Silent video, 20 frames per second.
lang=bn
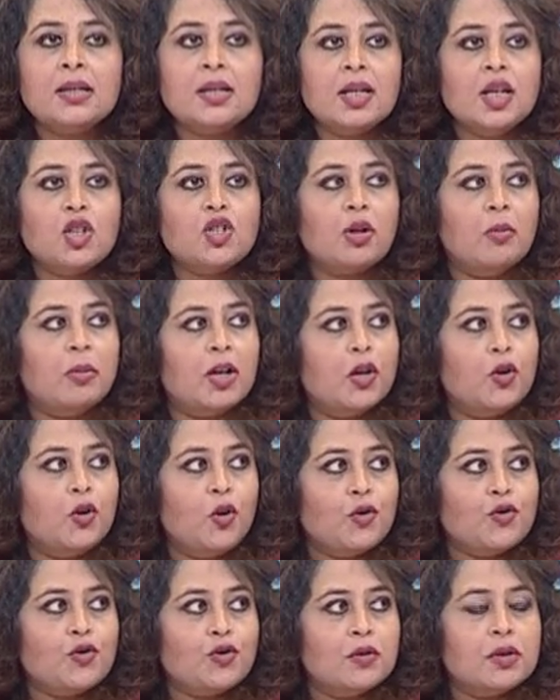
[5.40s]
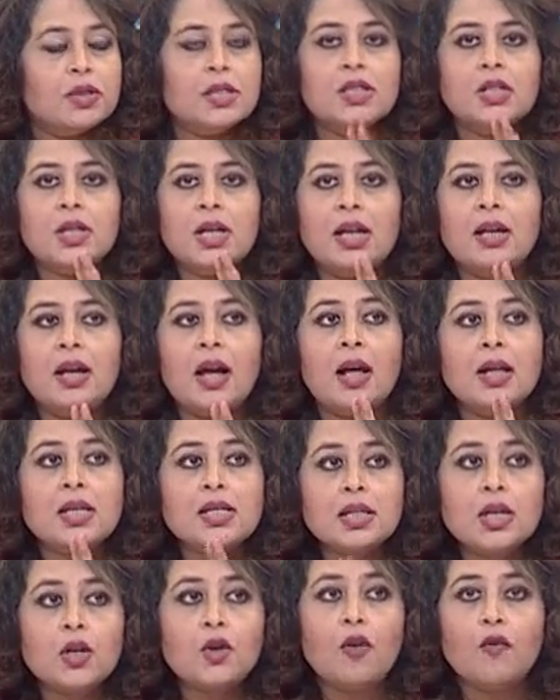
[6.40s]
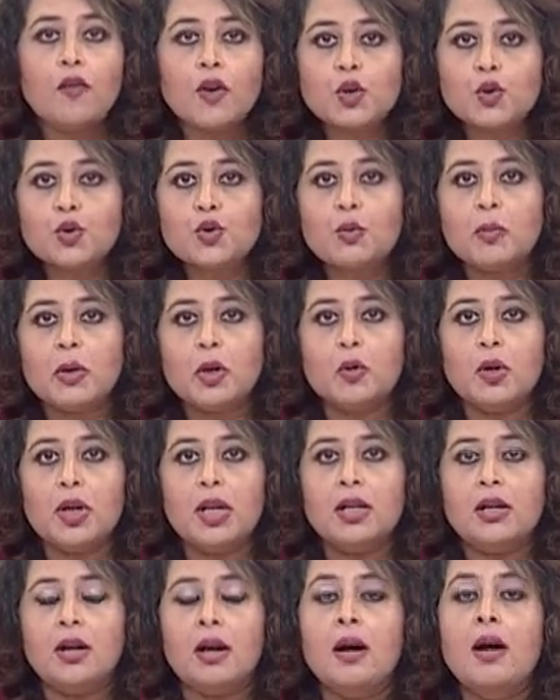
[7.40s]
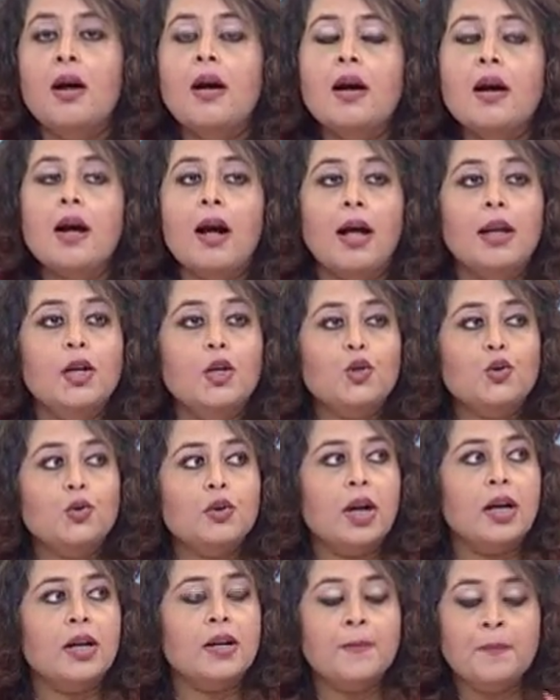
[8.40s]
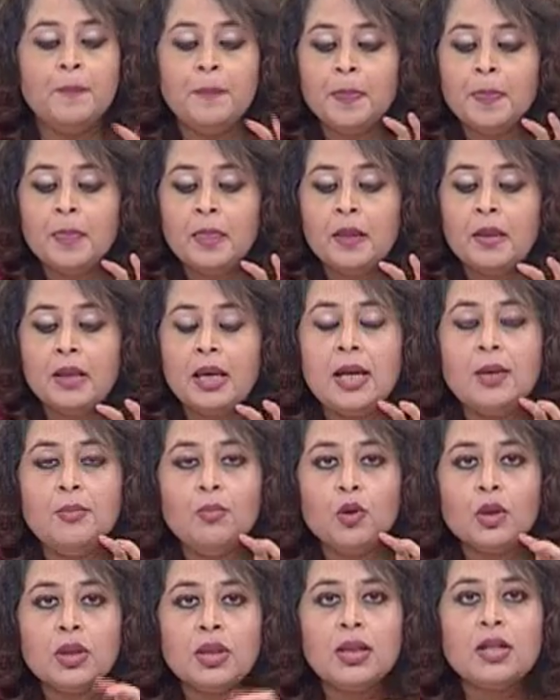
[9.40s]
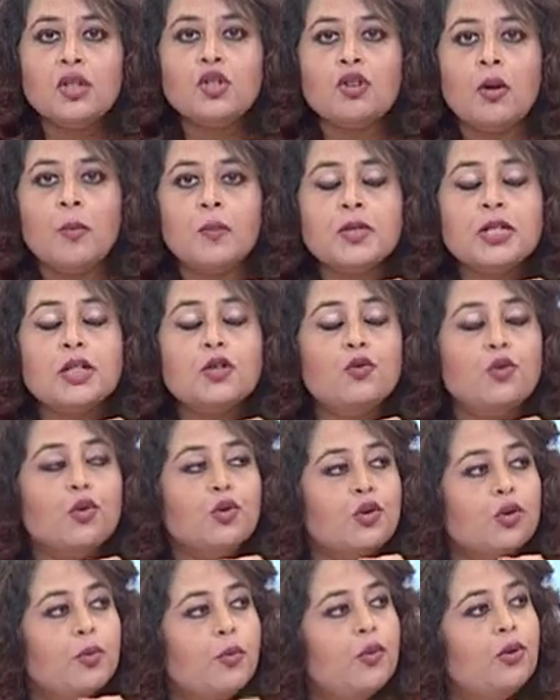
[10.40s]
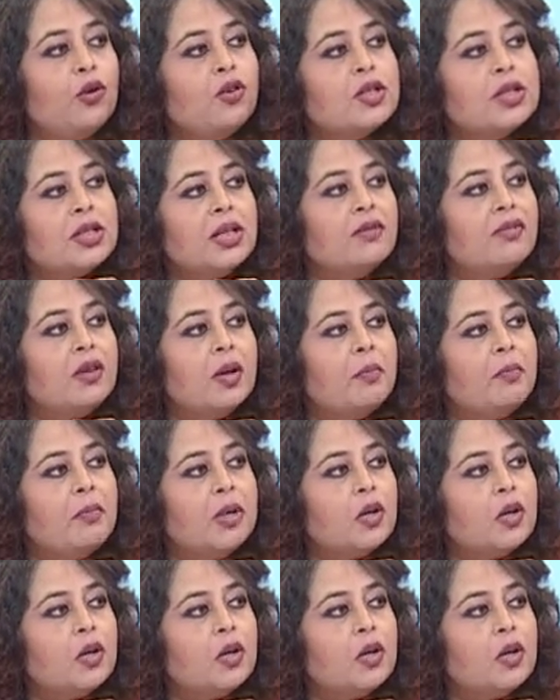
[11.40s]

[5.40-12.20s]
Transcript: দিকে সবার নজর যে সেখানে আজকে রফাসূত্র বেরোয় কিনা কালী শুনানি এর মধ্যে সবচেয়ে গুরুত্বপূর্ণ যে ডেভেলপমেন্ট